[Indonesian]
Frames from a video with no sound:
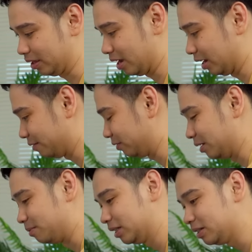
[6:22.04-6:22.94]
yang
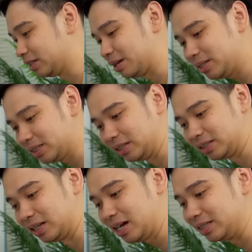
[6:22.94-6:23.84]
levelnya budget, saya mah
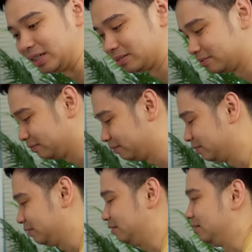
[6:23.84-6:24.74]
seneng-seneng aja.
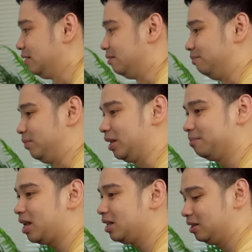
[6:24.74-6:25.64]

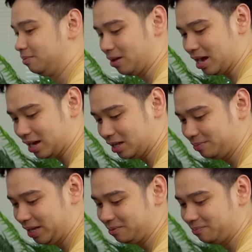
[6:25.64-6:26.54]
Minimal bakal
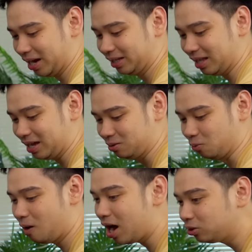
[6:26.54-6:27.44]
bikin brand
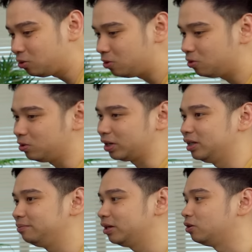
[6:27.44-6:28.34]
lain. Waduh,
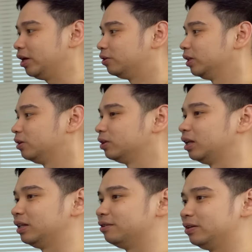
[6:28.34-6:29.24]
Realme kok
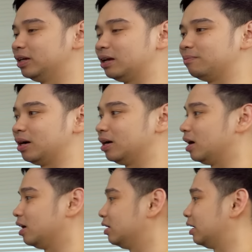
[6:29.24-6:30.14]
ikut-ikutan TV, kenapa
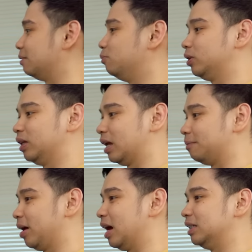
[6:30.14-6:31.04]
nggak ributin
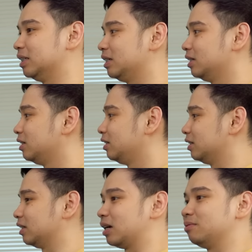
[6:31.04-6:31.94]
HP aja sih?
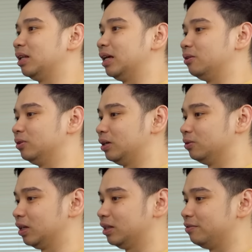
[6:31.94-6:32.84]
Sekarang malah
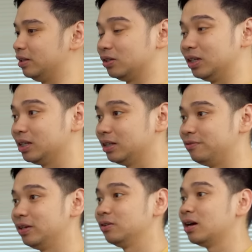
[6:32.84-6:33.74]
ikut-ikutan TV. Soalnya
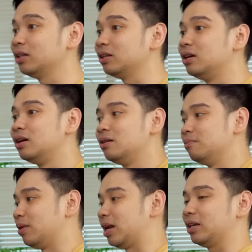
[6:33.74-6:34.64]
TV itu kan
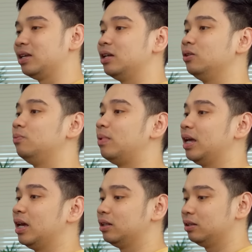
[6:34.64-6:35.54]
mereknya
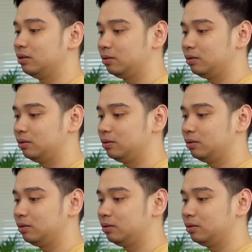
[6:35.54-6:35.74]
lumayan